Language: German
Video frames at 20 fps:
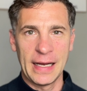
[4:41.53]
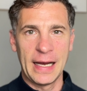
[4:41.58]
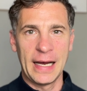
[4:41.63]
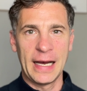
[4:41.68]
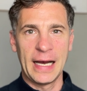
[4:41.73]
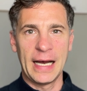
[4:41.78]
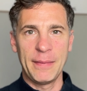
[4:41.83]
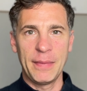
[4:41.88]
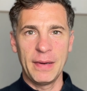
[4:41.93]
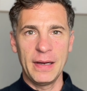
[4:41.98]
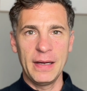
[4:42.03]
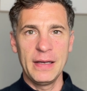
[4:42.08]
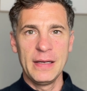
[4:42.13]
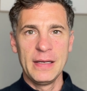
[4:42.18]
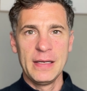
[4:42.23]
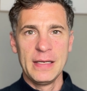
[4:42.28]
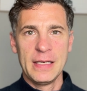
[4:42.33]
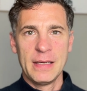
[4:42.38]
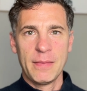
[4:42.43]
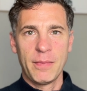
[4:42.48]
Aber
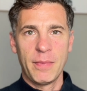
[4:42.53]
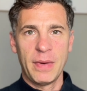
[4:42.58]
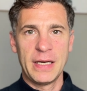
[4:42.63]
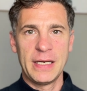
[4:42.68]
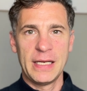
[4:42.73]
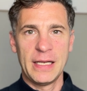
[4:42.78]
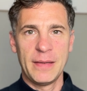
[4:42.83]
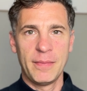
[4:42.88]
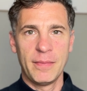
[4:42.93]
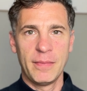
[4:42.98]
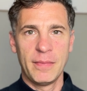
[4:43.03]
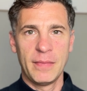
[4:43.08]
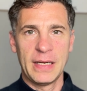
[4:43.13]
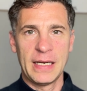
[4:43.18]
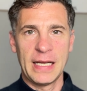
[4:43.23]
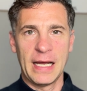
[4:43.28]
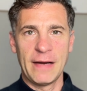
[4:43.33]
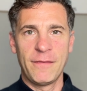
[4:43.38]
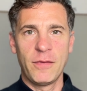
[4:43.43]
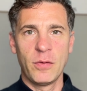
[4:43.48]
bei dem in
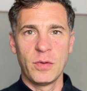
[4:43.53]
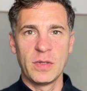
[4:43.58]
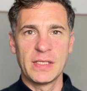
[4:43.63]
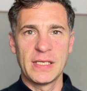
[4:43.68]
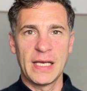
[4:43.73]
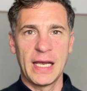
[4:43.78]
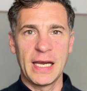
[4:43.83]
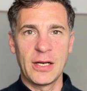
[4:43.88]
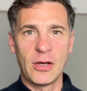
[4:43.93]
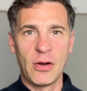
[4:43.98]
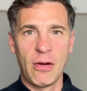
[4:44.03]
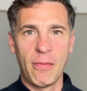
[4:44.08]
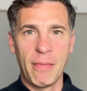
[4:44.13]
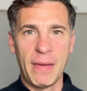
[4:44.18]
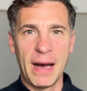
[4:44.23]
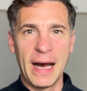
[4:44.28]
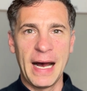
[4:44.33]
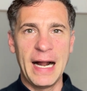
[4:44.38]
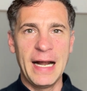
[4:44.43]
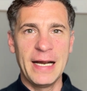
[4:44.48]
Anführungszeichen
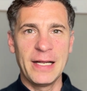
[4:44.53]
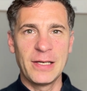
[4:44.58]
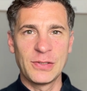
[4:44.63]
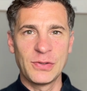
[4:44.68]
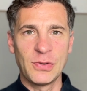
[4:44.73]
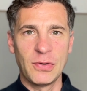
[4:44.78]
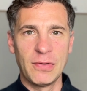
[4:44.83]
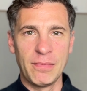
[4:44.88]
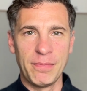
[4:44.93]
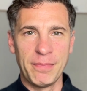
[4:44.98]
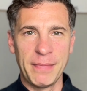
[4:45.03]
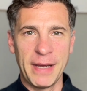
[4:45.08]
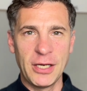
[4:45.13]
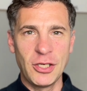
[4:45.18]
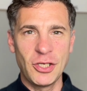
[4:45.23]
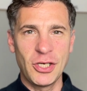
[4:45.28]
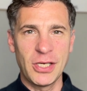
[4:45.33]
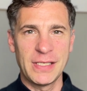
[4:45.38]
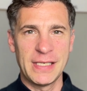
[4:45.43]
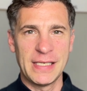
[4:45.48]
normalen, gesunden
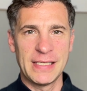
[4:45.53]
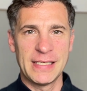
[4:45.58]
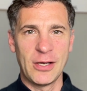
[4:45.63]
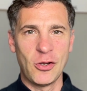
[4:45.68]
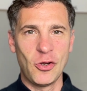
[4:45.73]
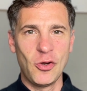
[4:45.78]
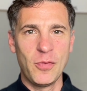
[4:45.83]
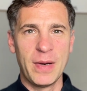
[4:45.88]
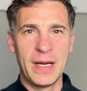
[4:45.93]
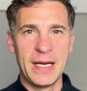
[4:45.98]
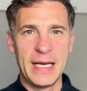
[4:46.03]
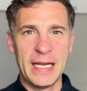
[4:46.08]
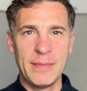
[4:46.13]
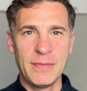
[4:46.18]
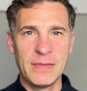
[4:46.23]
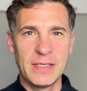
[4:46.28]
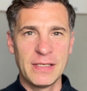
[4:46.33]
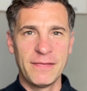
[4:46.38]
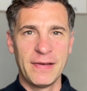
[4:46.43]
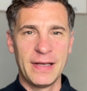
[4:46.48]
Mensch ist dieser
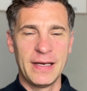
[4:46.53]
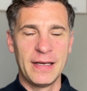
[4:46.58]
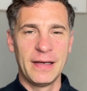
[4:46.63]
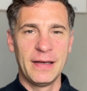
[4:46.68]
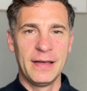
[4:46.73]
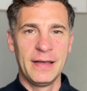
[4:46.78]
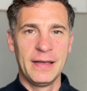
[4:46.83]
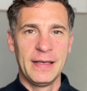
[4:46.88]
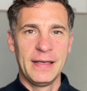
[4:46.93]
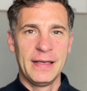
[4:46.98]
Überlebenswille